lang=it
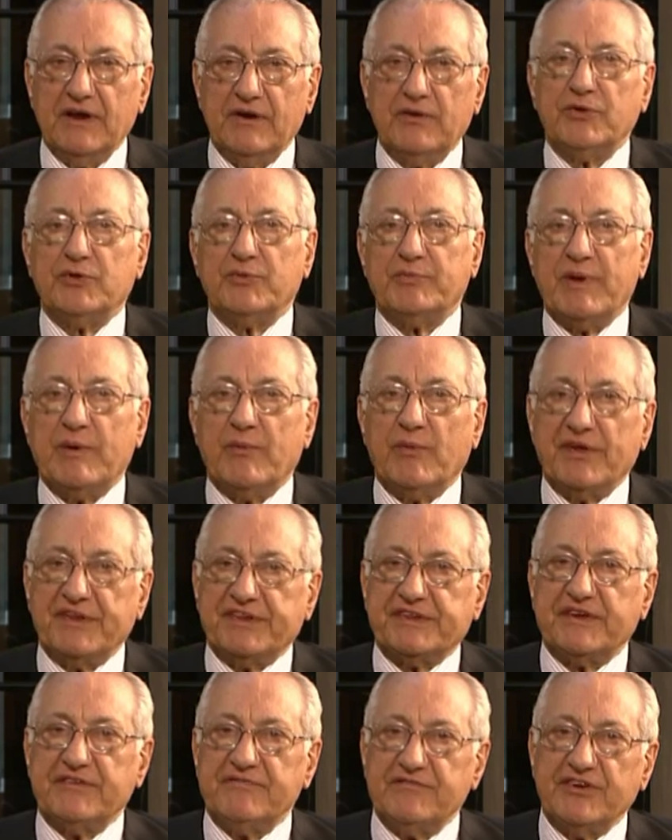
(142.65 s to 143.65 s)
Noi dobbiamo
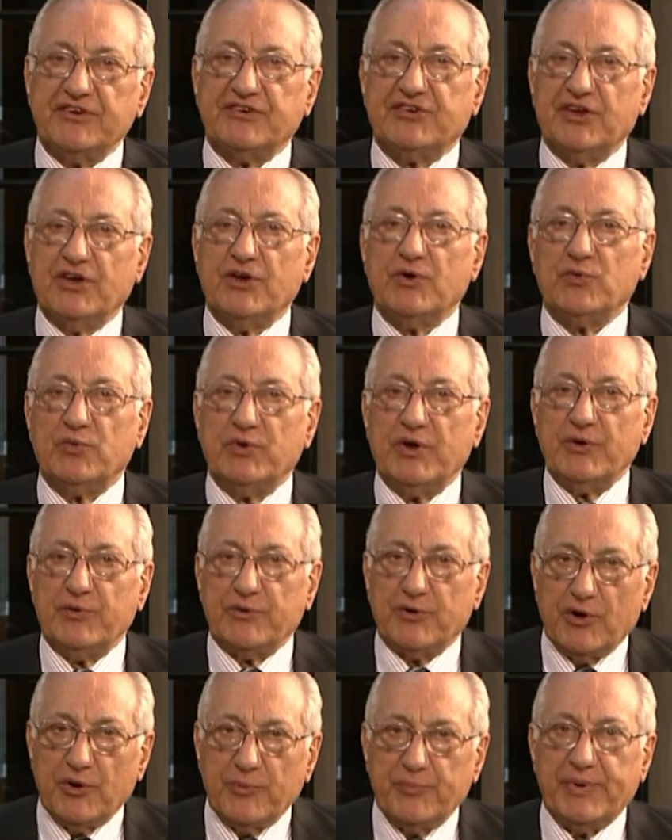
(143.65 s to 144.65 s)
essere invece
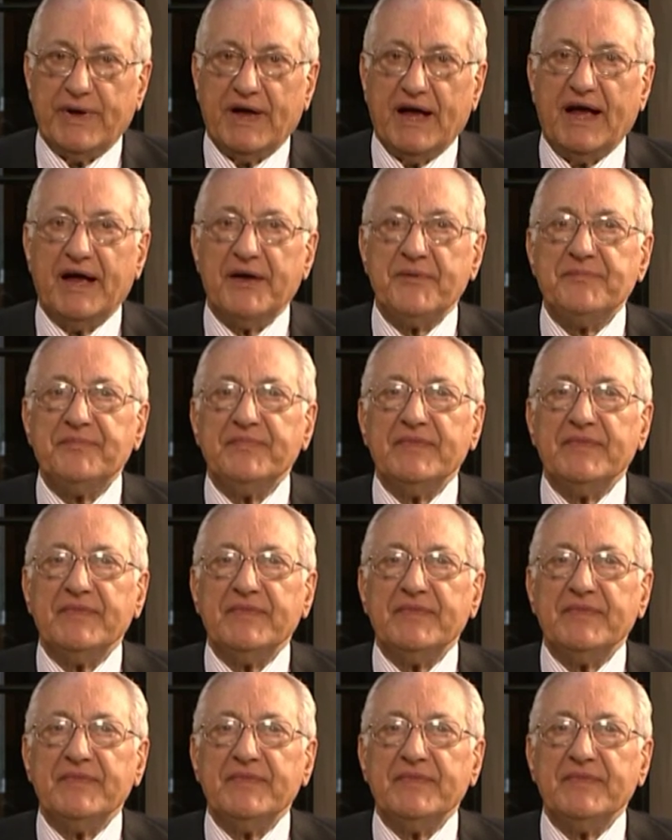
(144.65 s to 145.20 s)
un'Europa